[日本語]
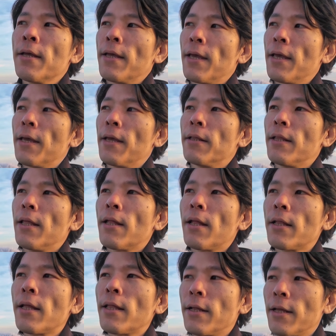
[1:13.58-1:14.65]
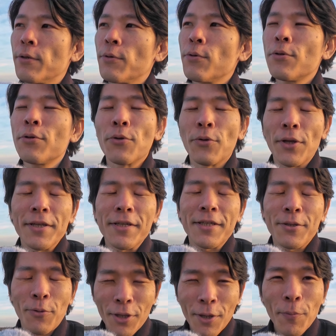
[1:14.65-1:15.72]
えー、でただね、そうするとね、
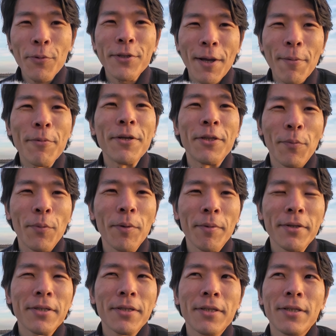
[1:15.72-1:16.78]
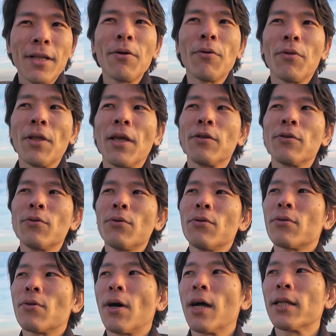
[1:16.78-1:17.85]
とても寒いと思います。なので、ちょっ
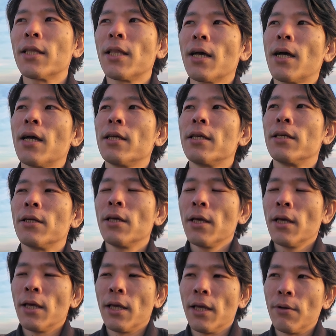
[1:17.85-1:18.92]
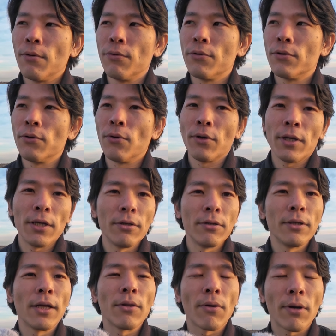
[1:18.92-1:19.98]
と暖かい、えー、服を着
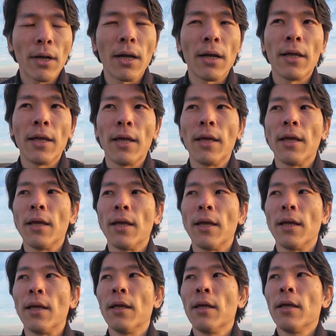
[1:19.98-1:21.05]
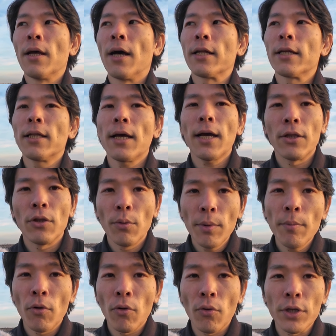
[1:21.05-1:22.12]
るだとか、えー、かい飲
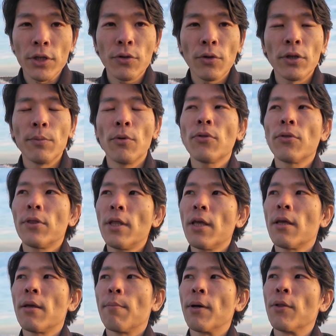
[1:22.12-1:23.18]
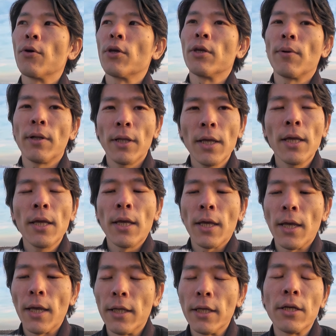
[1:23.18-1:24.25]
み物を一緒に持って窓際で、
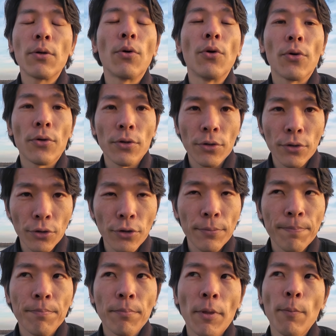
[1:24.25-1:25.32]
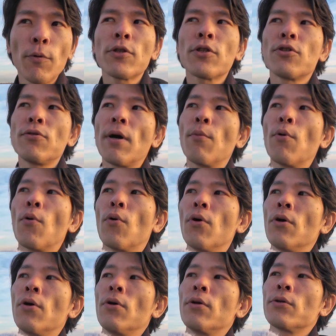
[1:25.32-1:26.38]
えー、日光浴する。もしくはもう、
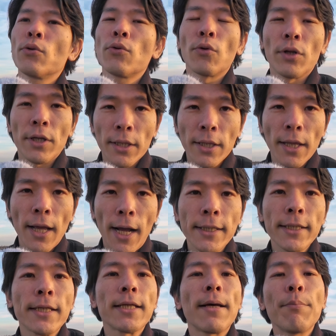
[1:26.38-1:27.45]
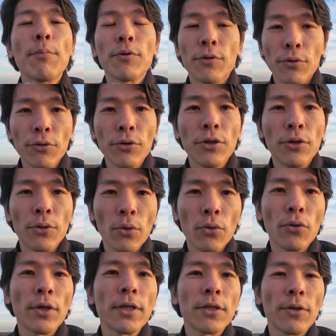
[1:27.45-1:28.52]
外に出て朝散歩するっていうこ
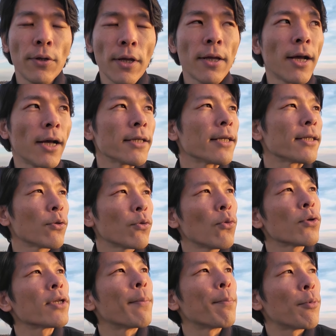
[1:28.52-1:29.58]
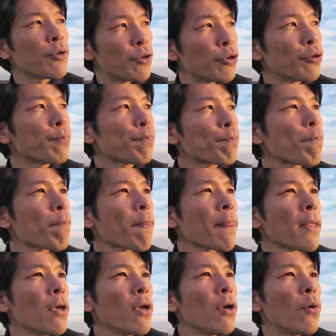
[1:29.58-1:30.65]
とですよね。朝外を散歩する。
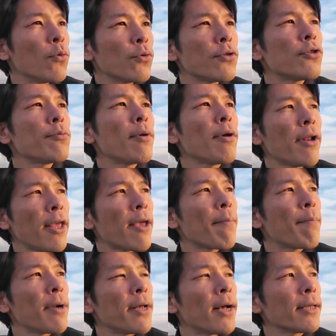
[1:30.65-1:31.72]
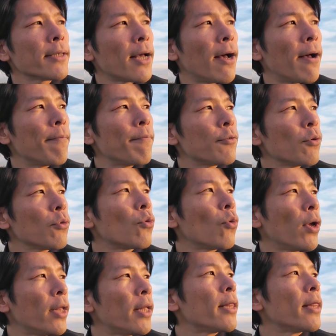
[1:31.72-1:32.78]
おすすめはね、やっぱり朝、
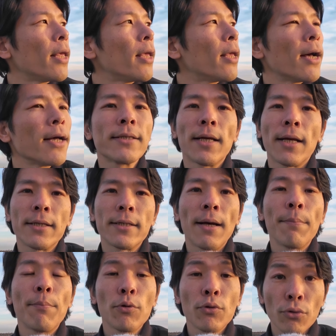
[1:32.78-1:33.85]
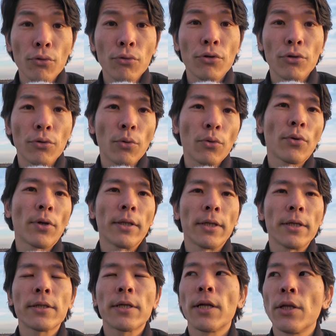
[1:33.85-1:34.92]
外へ出て、朝散歩するっていうことなん
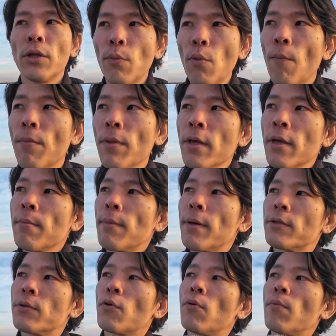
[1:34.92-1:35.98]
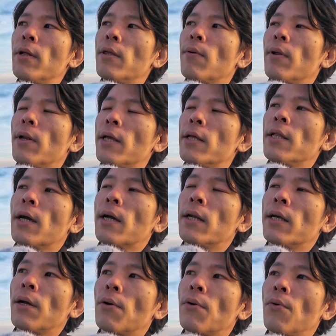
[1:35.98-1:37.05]
ですけれども、まあそこまではね、なか
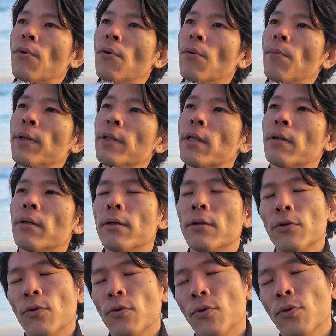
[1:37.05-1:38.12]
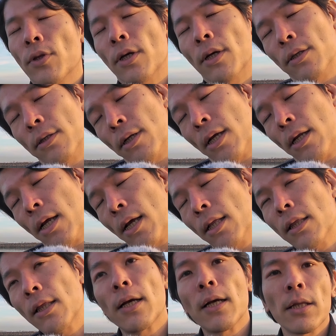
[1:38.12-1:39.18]
なかこう、メンタルの状態が辛い
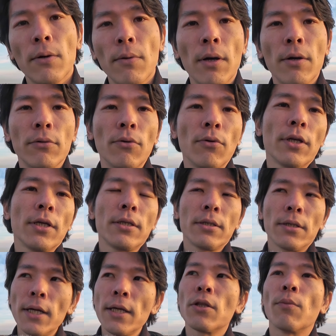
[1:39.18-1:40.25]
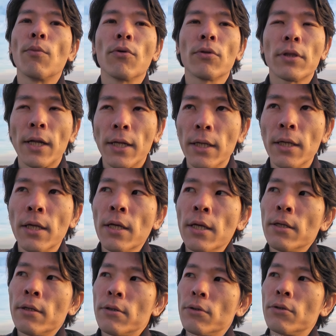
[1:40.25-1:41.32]
なって方は動きづらいと思ったり
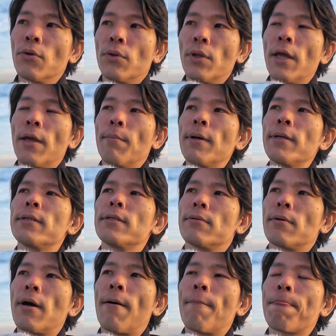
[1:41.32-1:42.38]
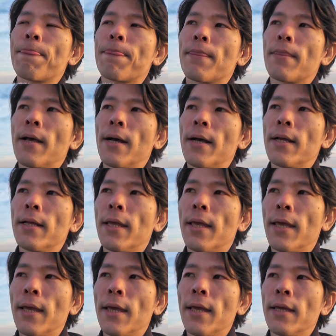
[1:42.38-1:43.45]
するので、まずは、
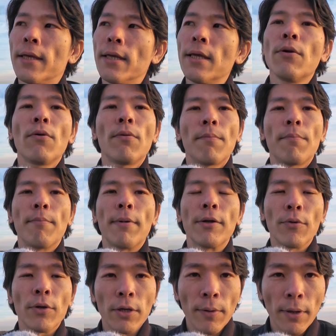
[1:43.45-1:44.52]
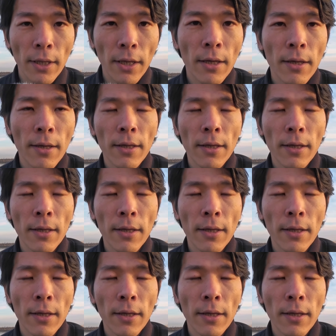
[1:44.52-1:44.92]
えー、家の窓際で